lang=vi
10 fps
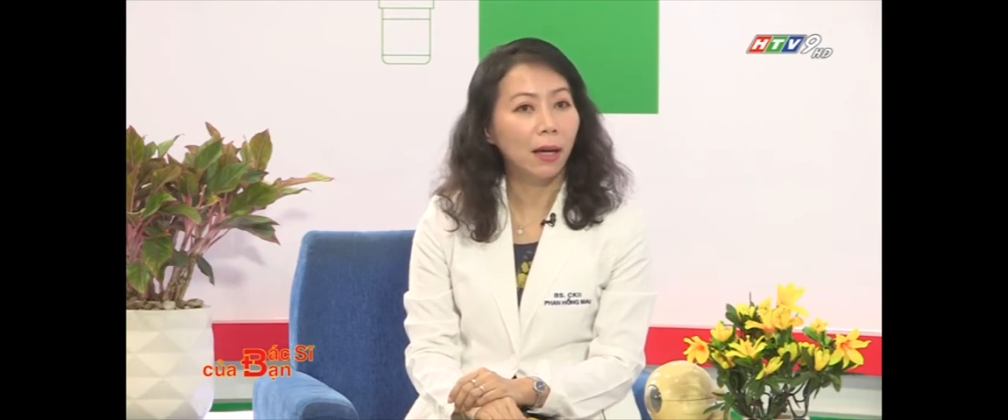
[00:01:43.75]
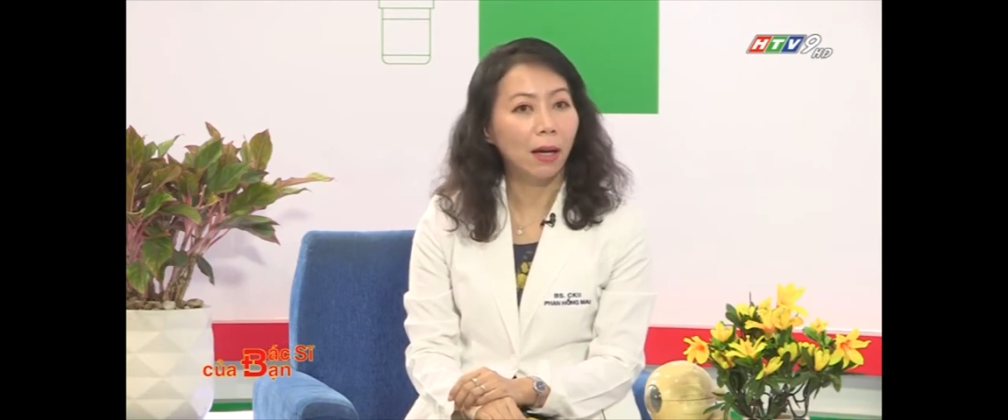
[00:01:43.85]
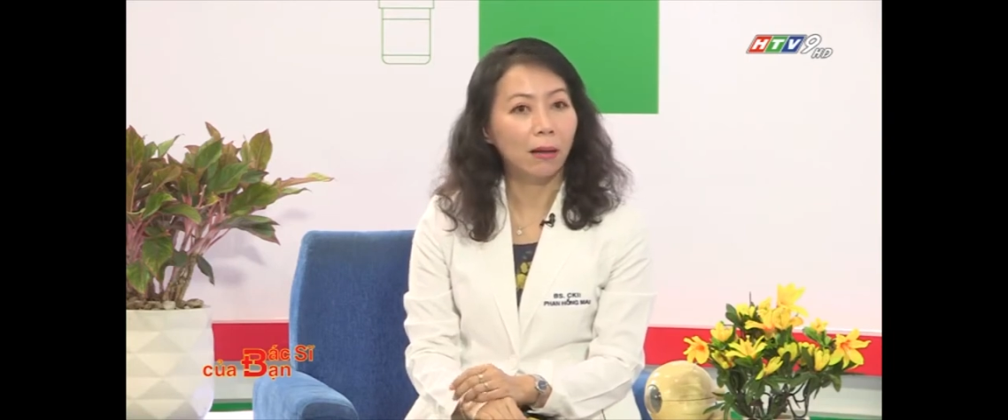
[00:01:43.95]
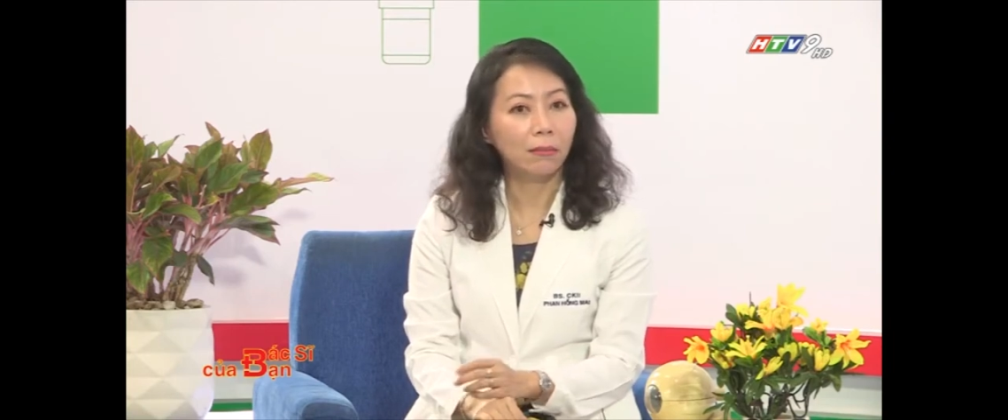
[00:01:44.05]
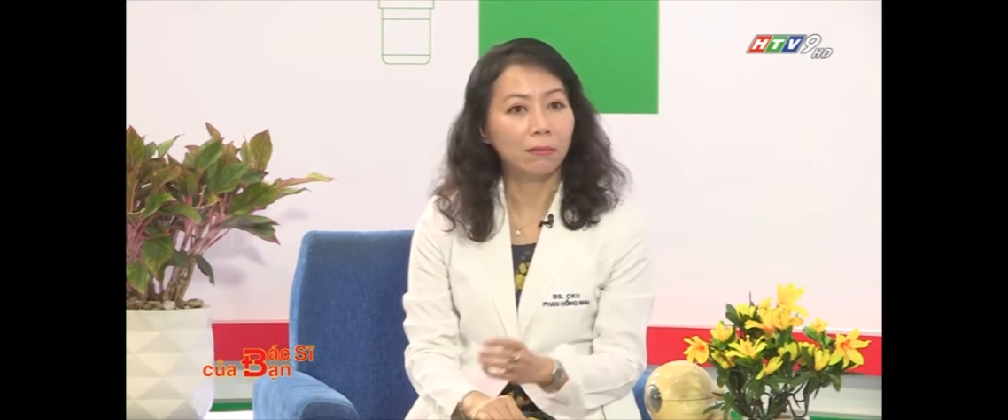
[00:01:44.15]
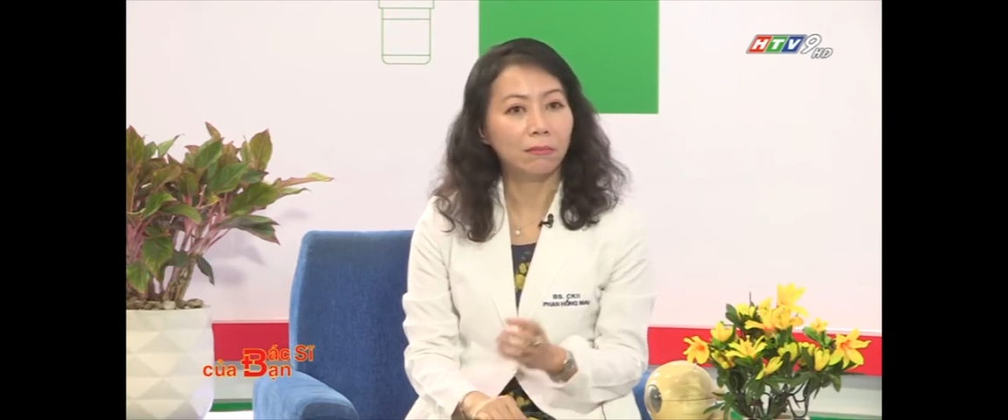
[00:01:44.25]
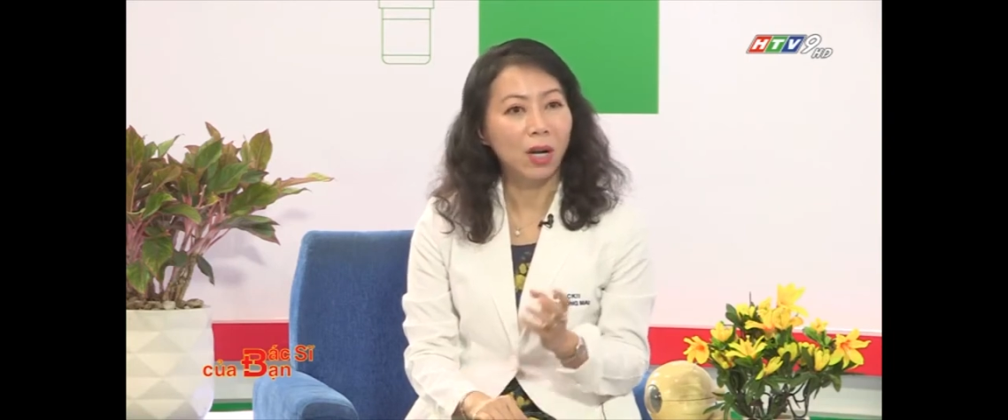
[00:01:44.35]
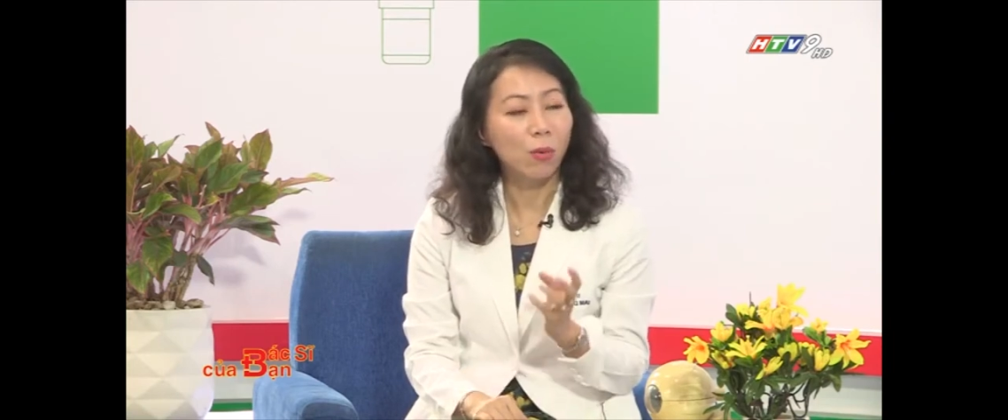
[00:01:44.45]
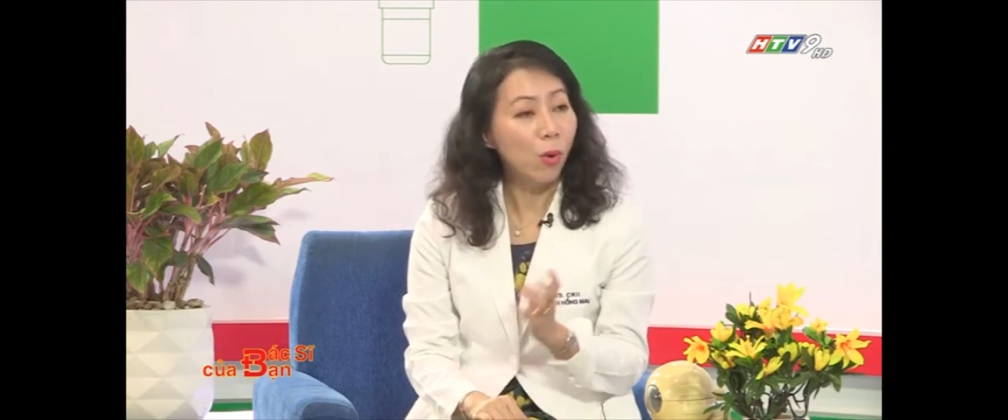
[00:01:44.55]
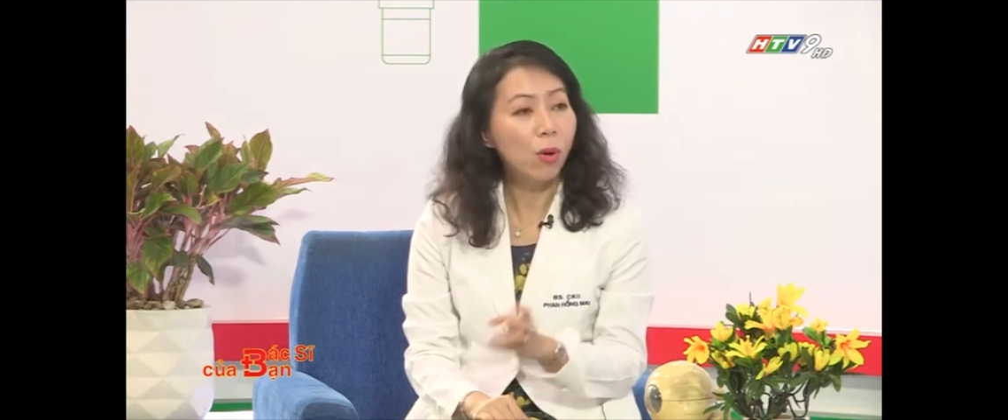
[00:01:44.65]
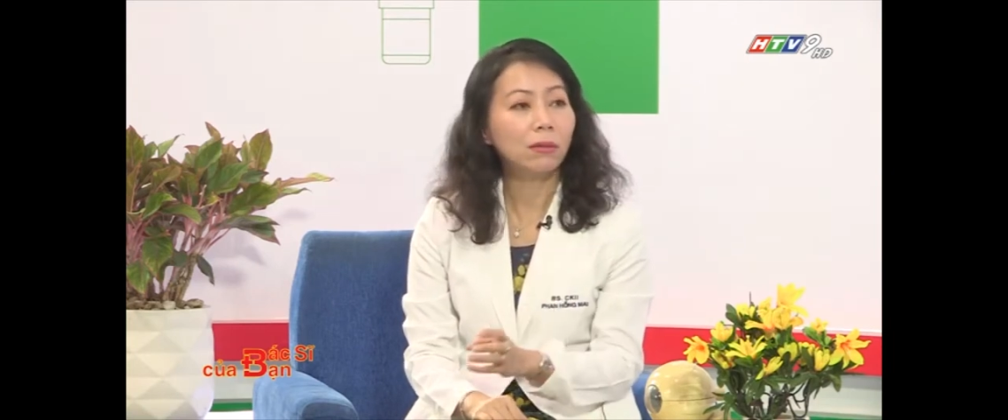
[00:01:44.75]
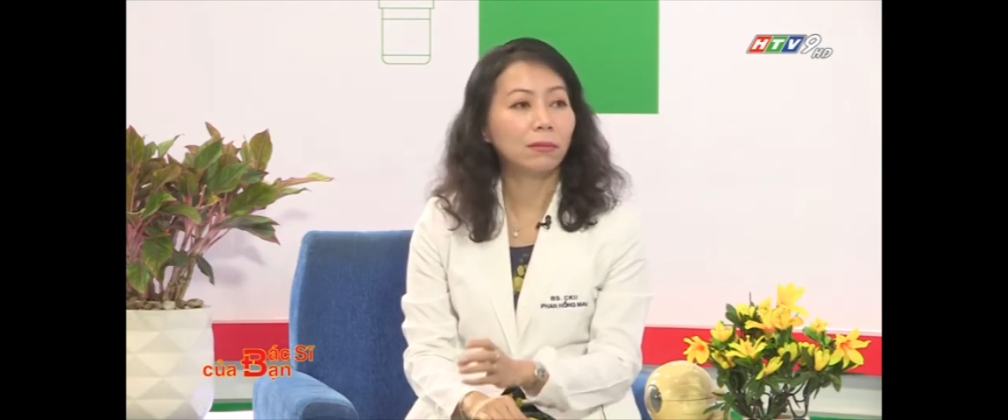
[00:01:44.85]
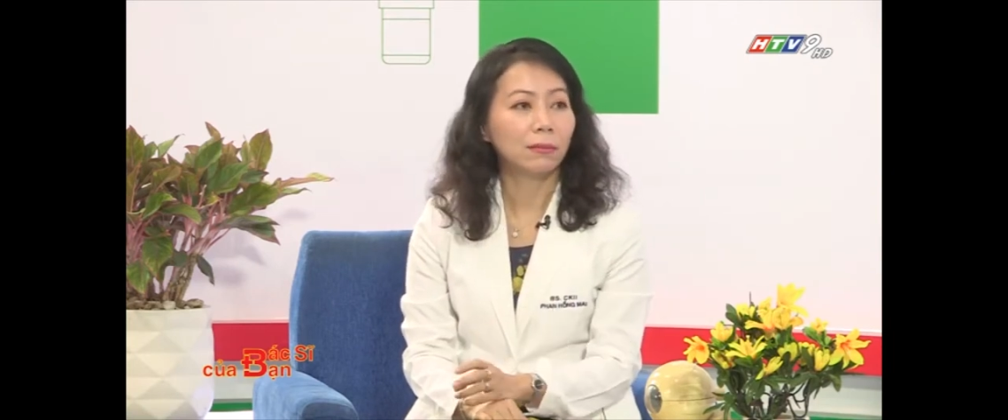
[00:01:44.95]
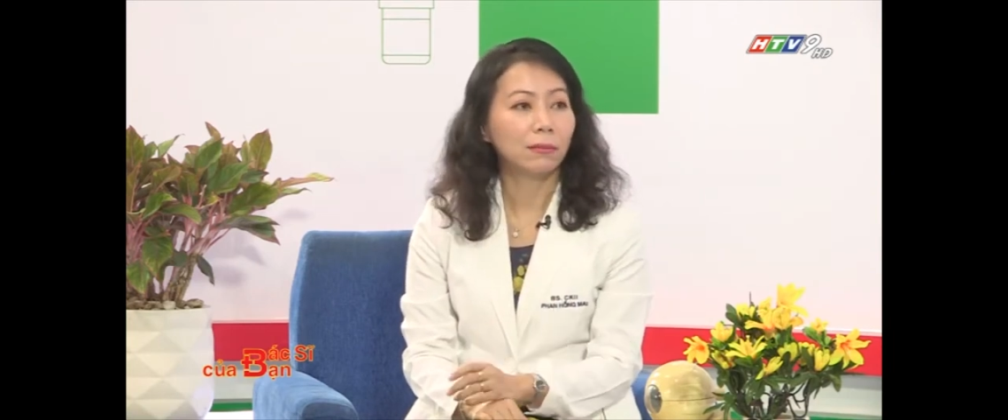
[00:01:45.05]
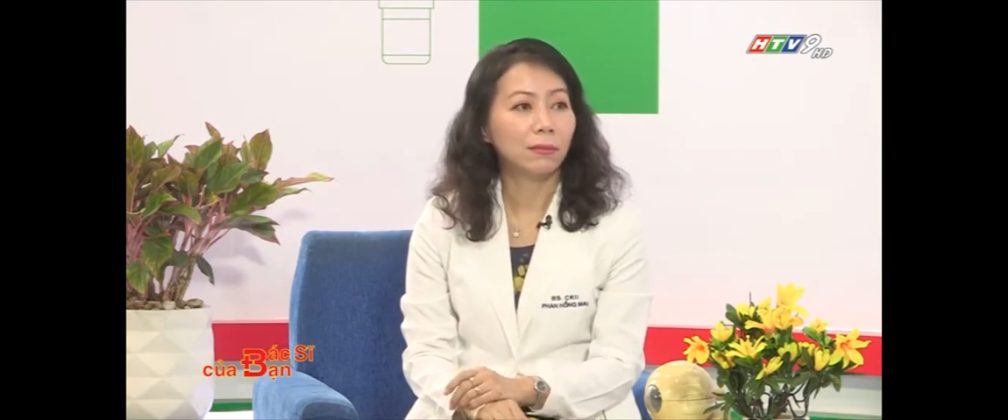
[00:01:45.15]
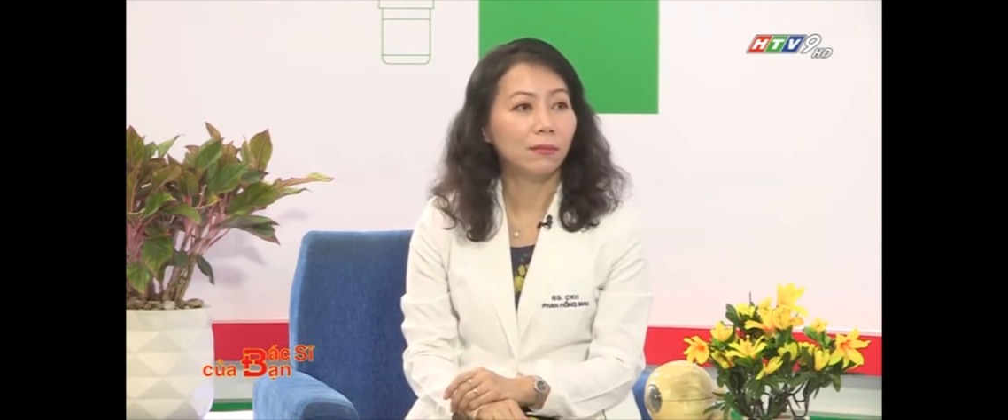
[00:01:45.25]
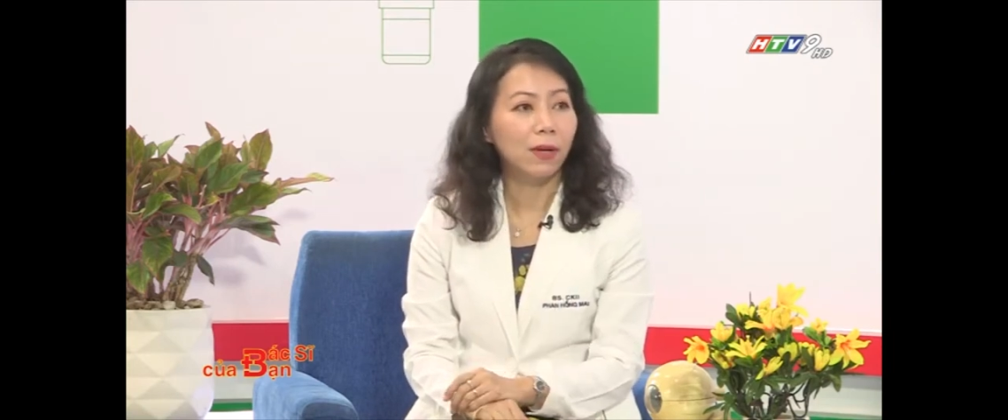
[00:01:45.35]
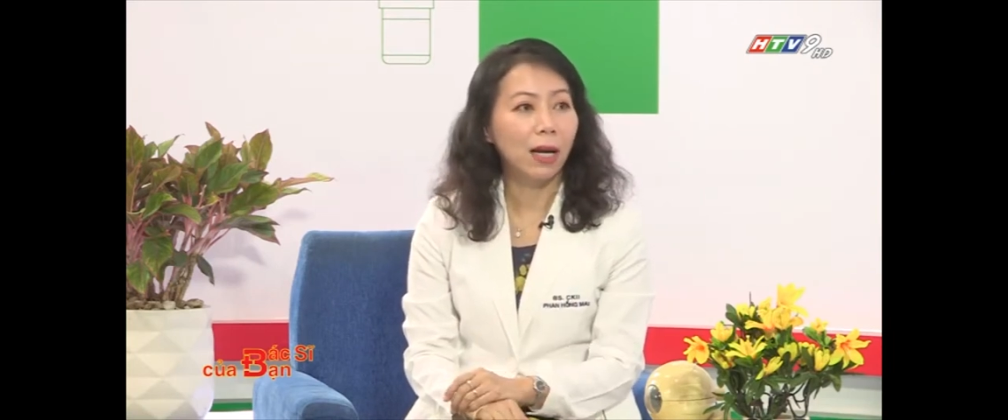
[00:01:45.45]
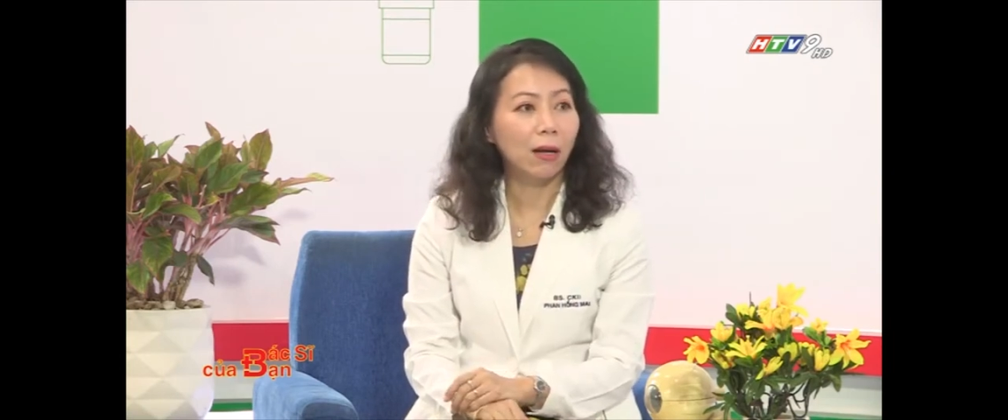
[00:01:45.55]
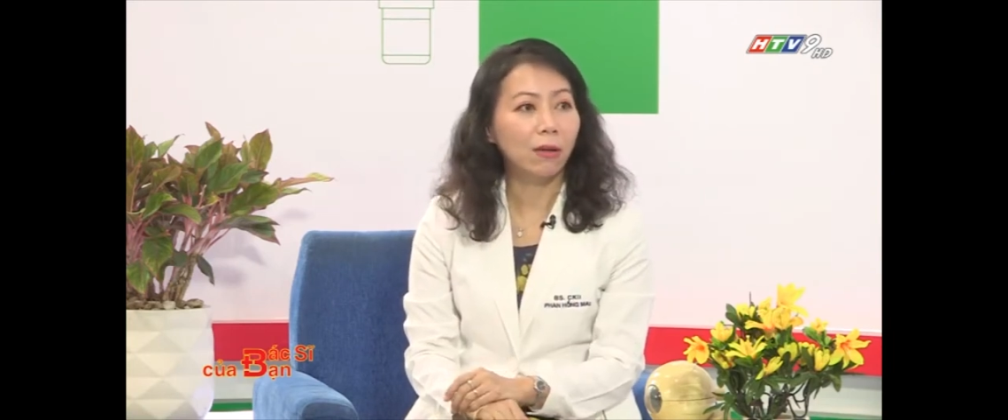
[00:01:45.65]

um, đau buốt và